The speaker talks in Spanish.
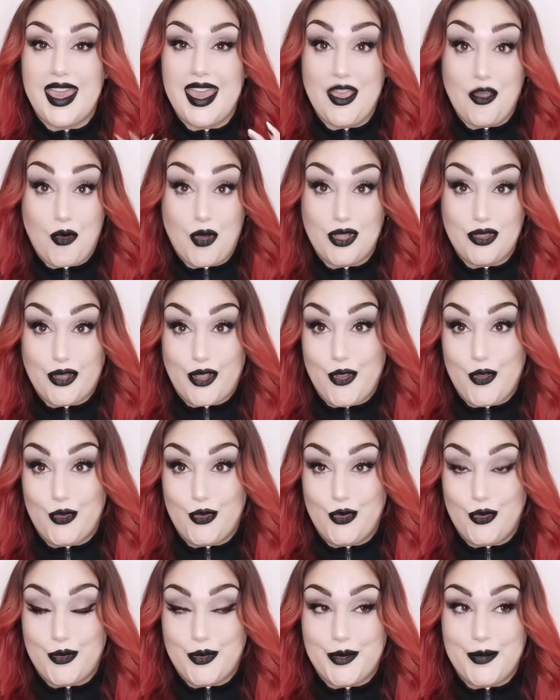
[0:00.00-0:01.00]
en cuanto a
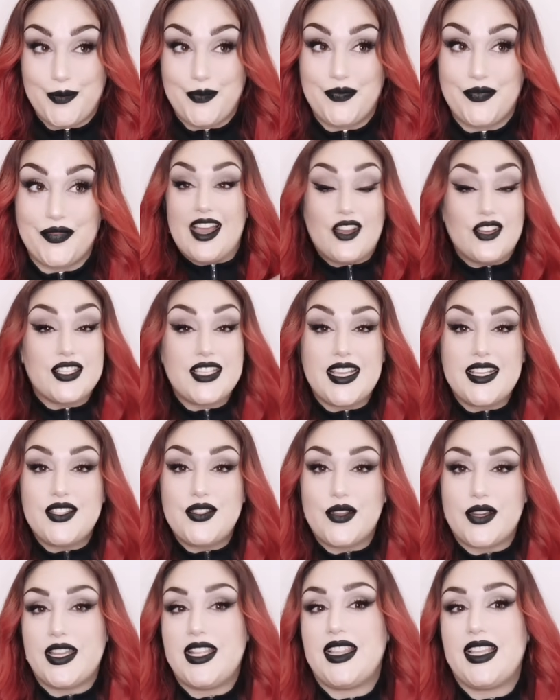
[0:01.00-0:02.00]
YouTube. La cosa de
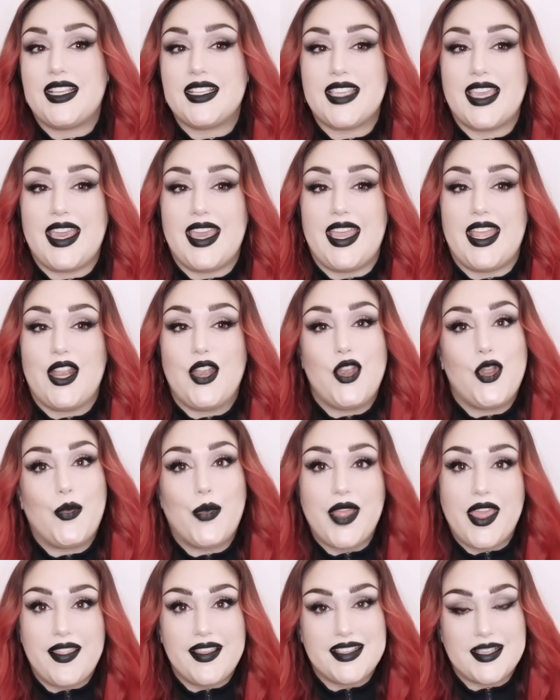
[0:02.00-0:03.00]
churrita es que no
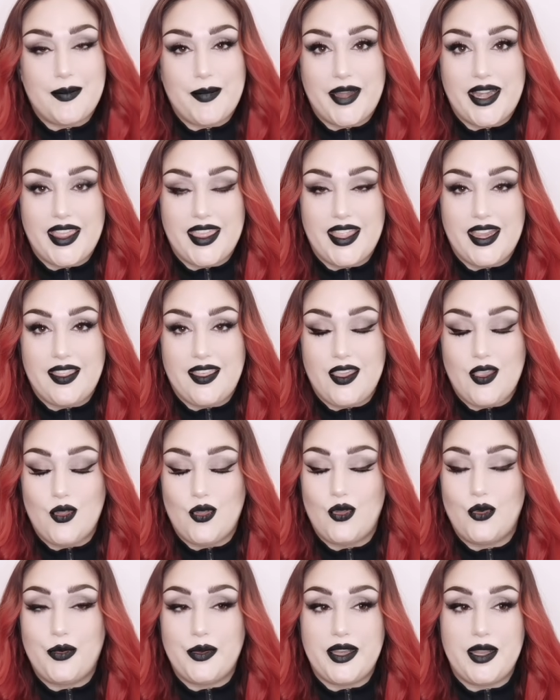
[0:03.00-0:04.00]
voy a desaparecer de
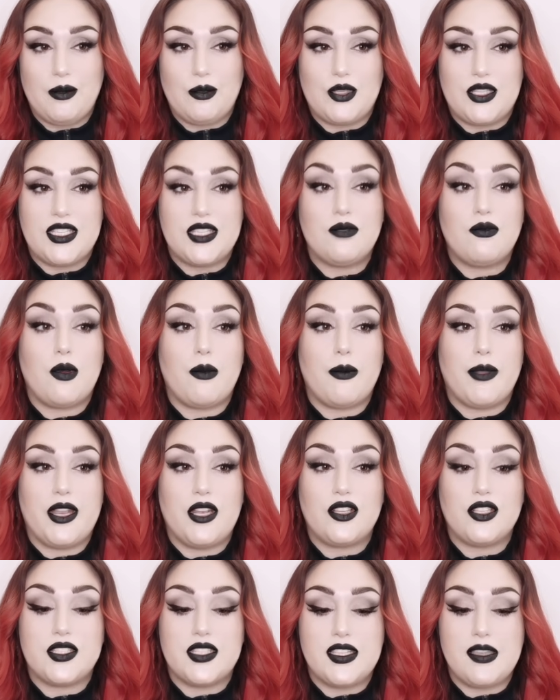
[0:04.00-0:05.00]
YouTube, ni muchísimo
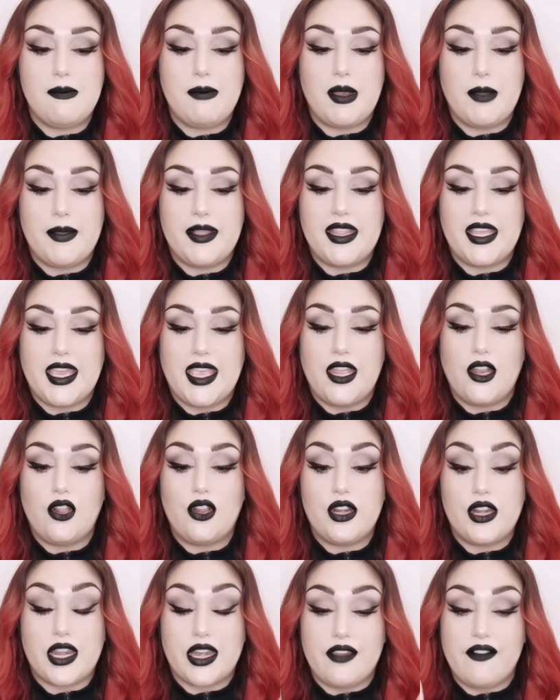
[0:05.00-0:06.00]
menos. Simplemente
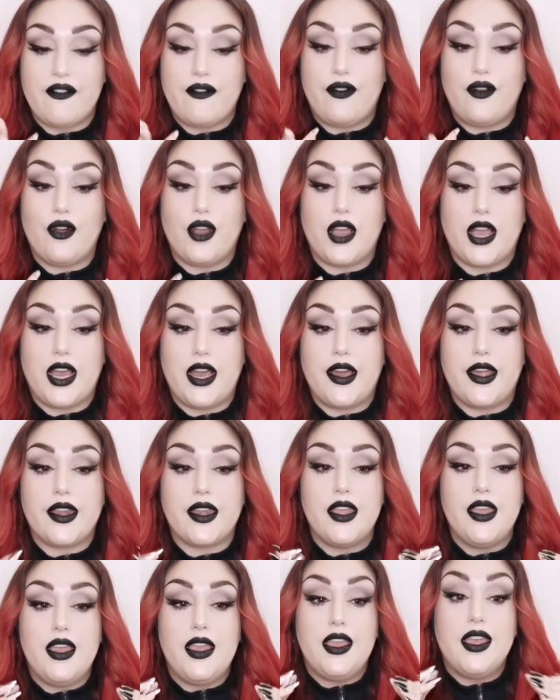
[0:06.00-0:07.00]
quiero
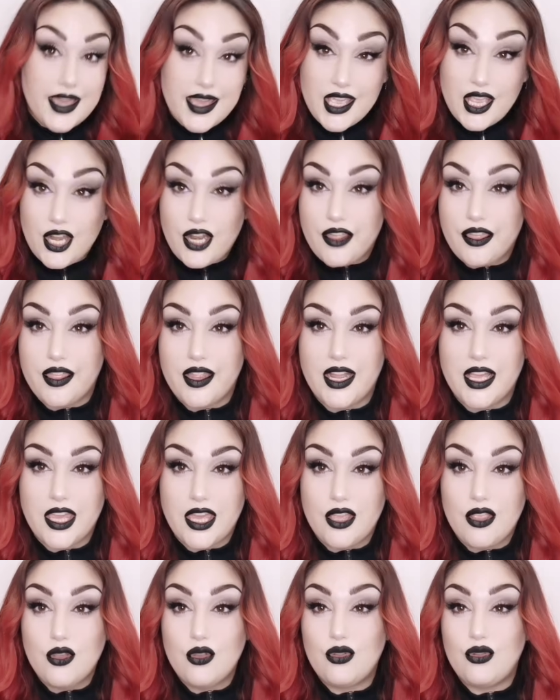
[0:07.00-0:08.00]
reenfocar qué quiero hacer aquí
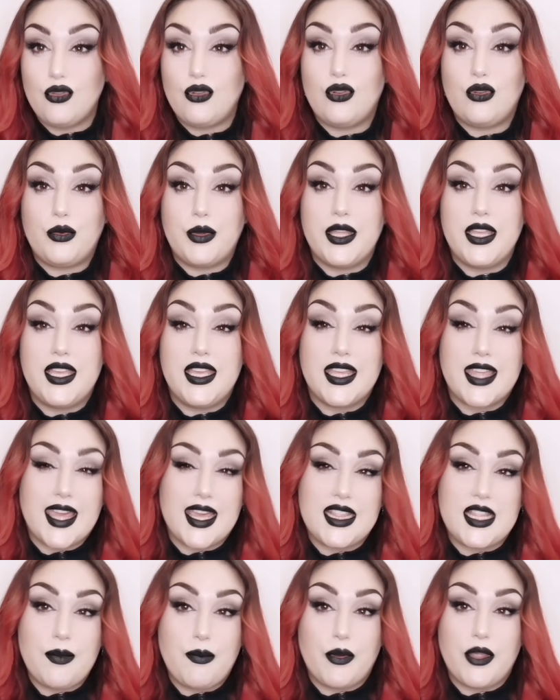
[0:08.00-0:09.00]
en YouTube,
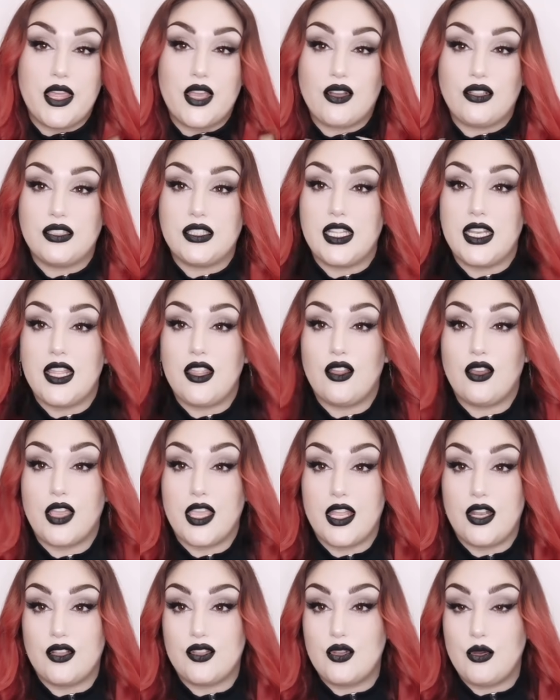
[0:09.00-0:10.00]
qué tipo de contenido
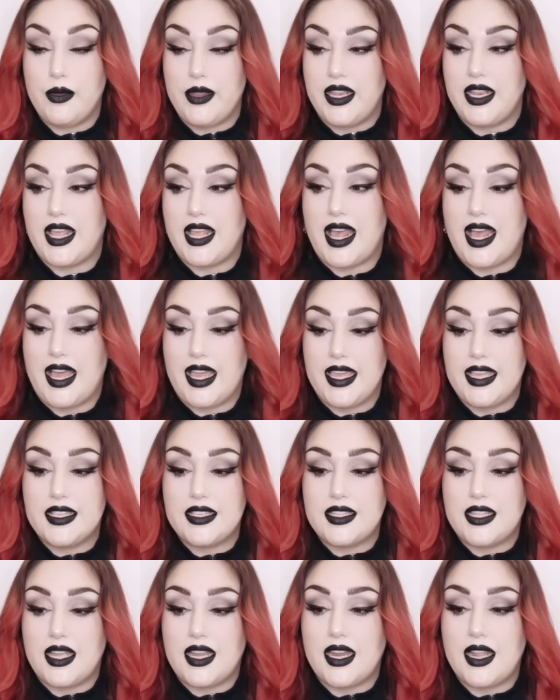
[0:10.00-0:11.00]
quiero subir a
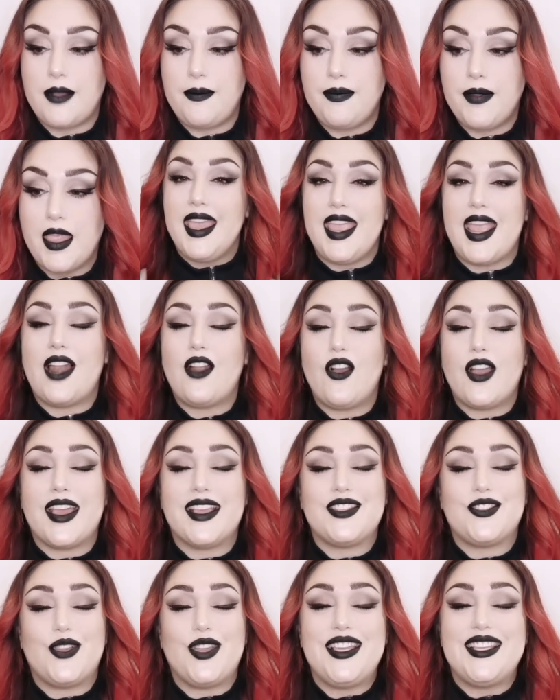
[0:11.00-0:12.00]
Instagram. Y algo que
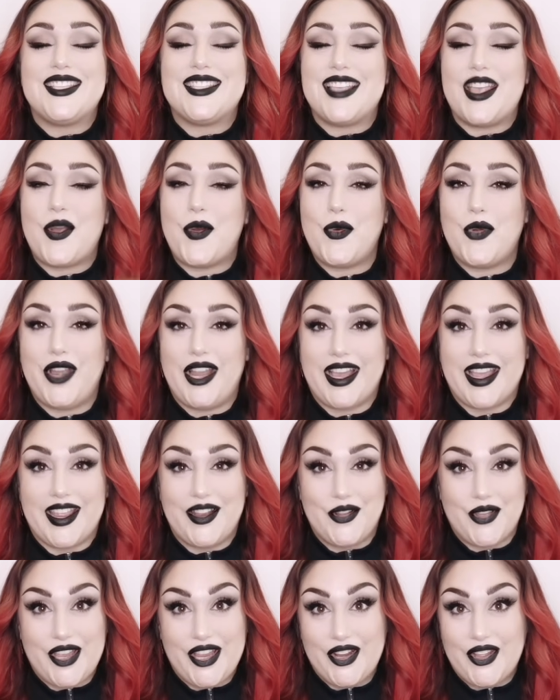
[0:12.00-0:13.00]
estoy segura
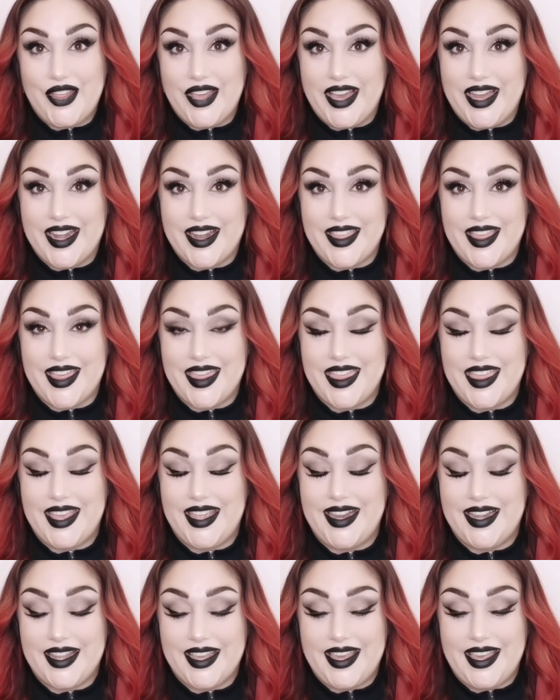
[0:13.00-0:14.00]
que no quiero dejar de
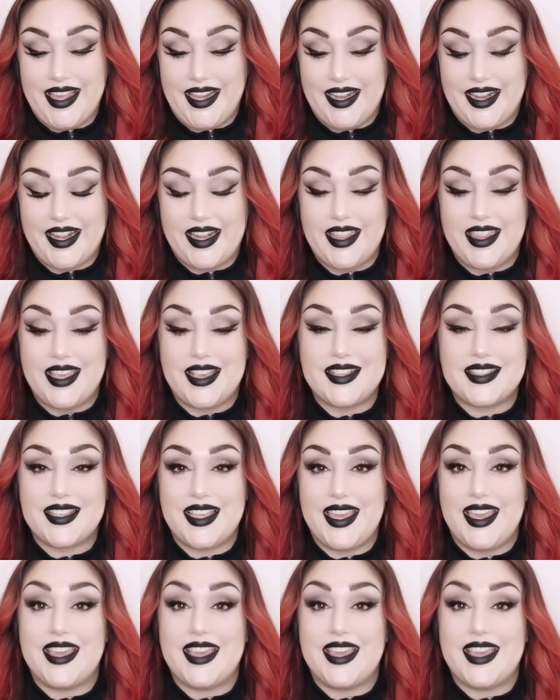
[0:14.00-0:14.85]
hacer en redes